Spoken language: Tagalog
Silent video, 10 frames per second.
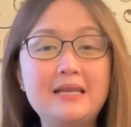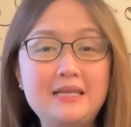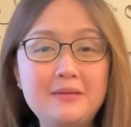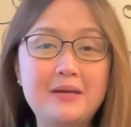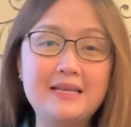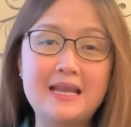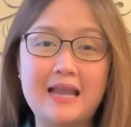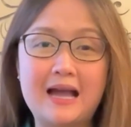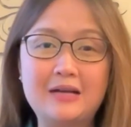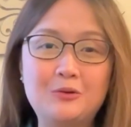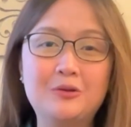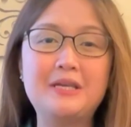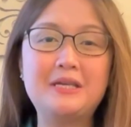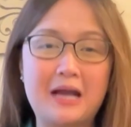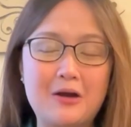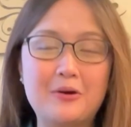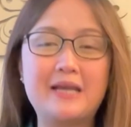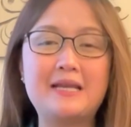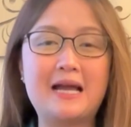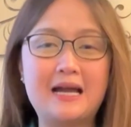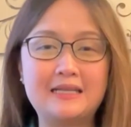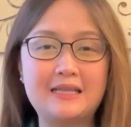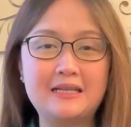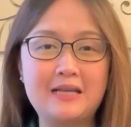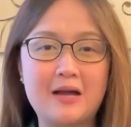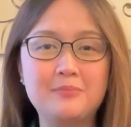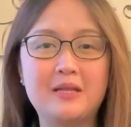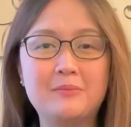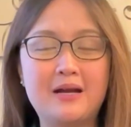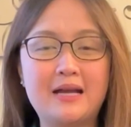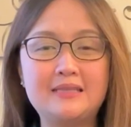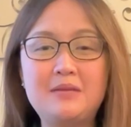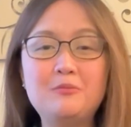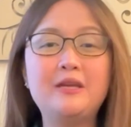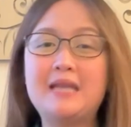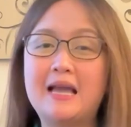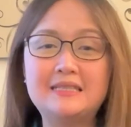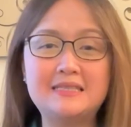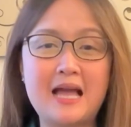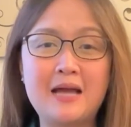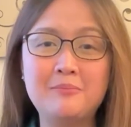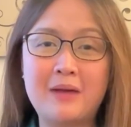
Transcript: Maliban na lang kung ikaw ay nakakatanggap ng mga di mo inaasahang